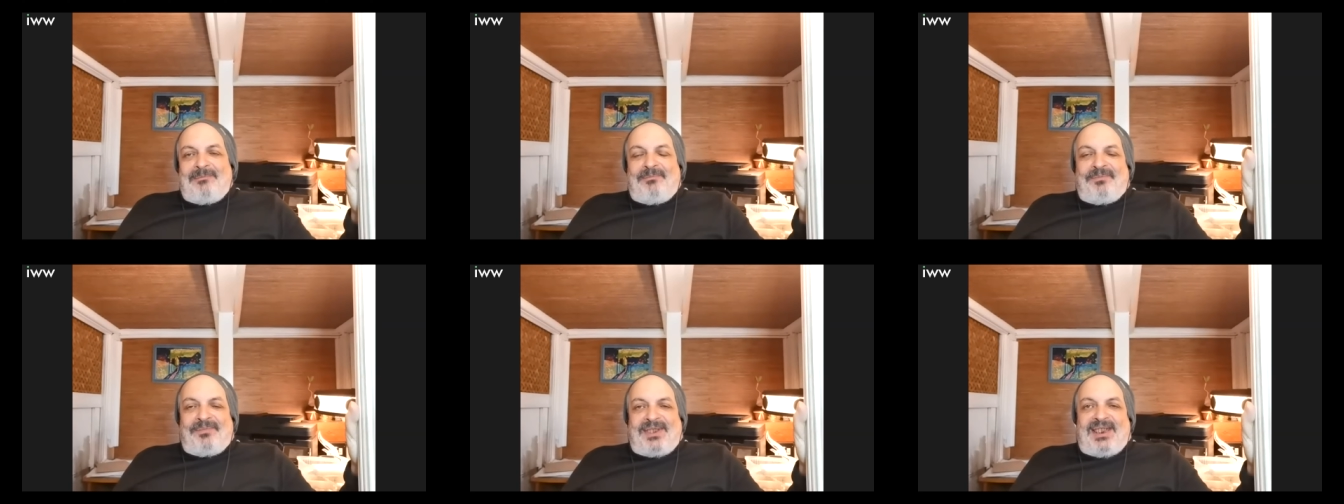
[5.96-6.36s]

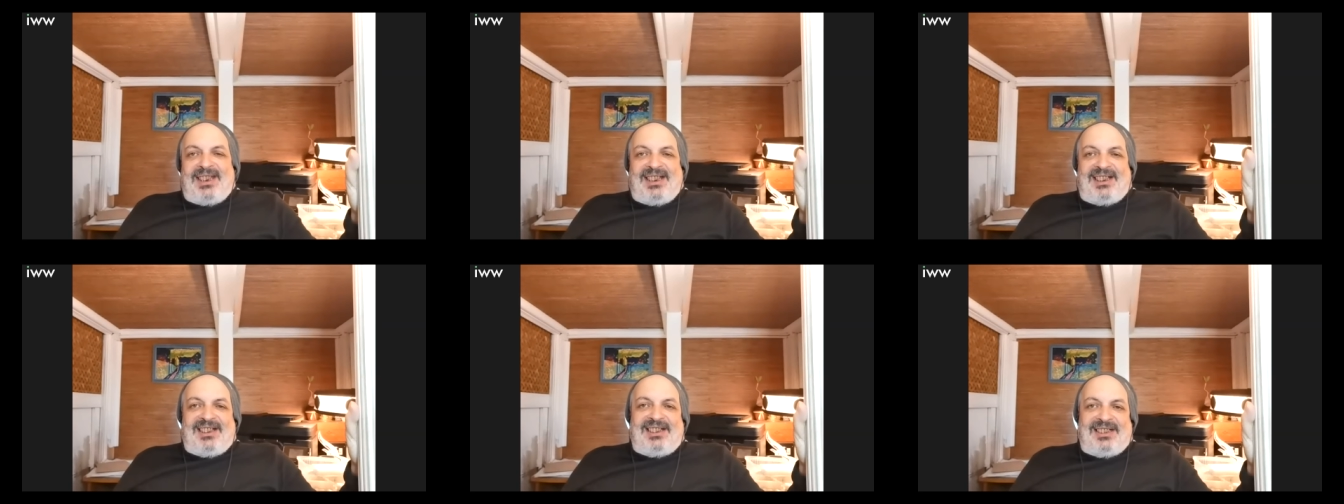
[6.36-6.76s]
mm,
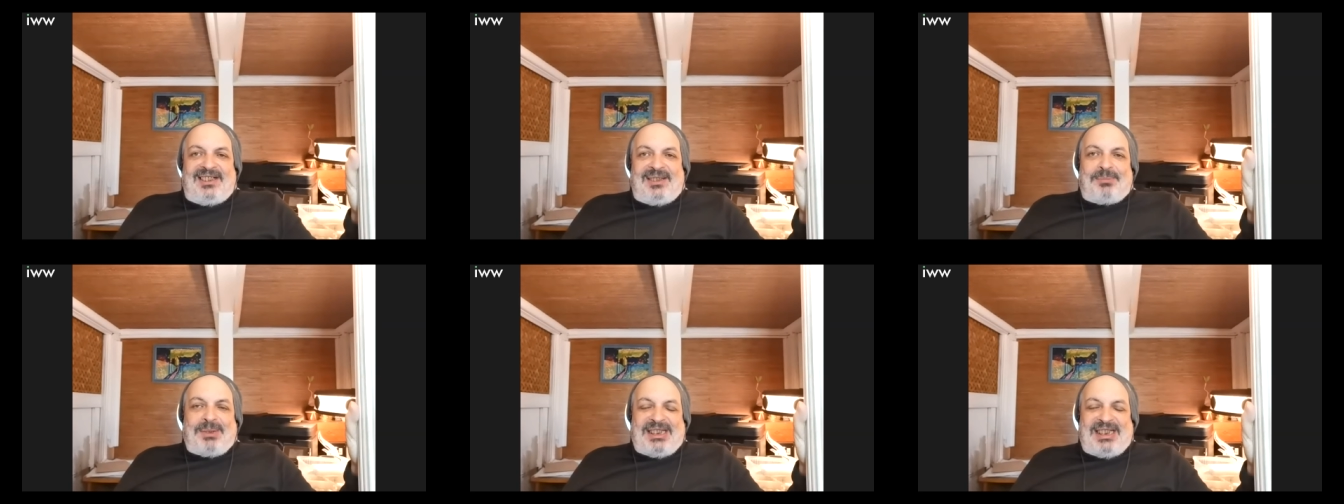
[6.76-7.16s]

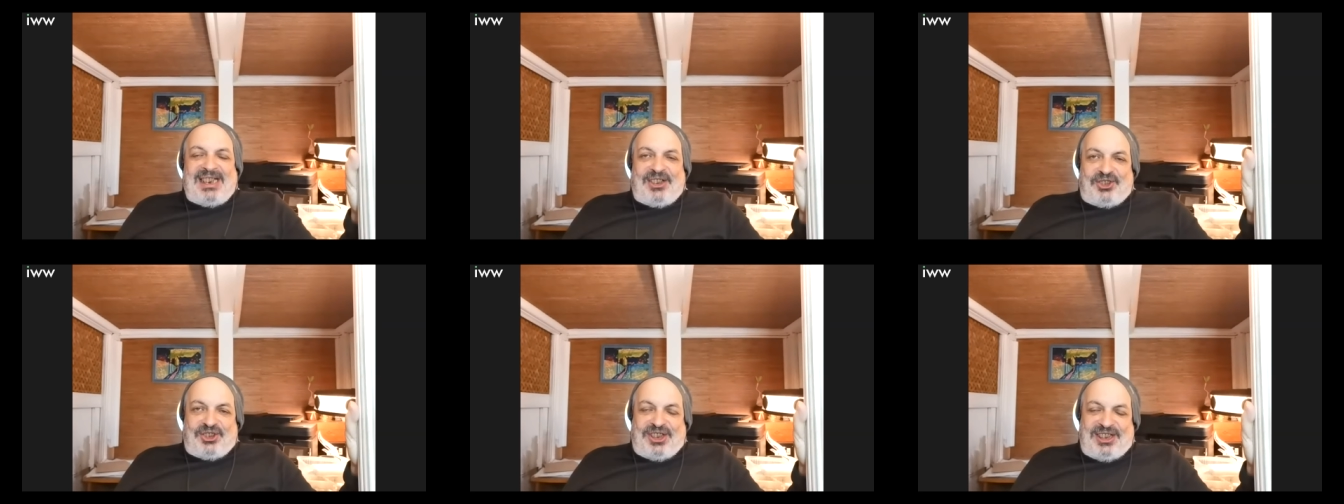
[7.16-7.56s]
e,
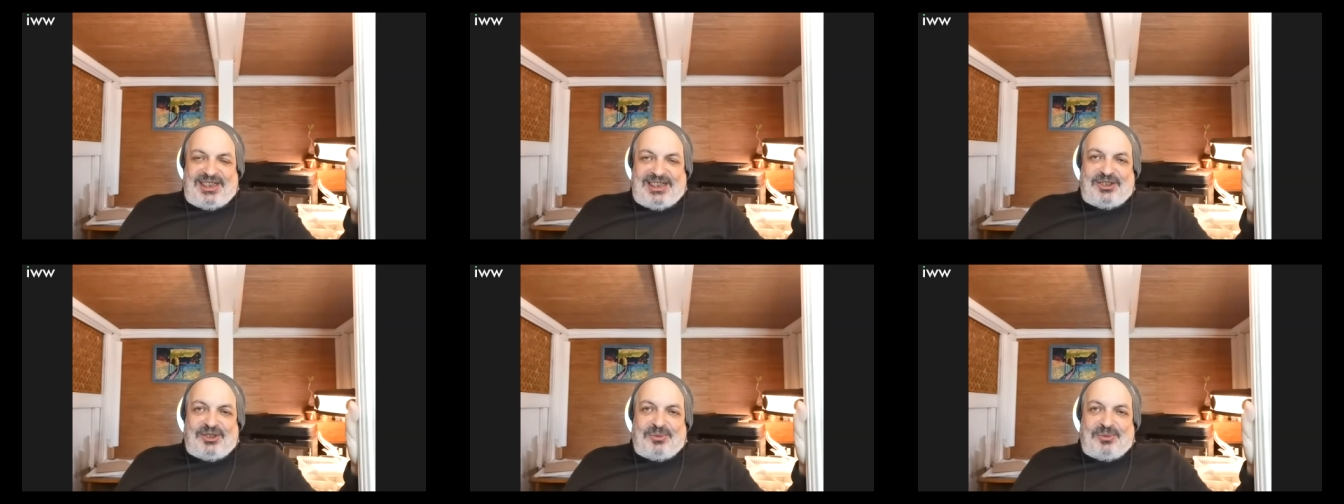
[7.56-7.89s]
padaczki, nie?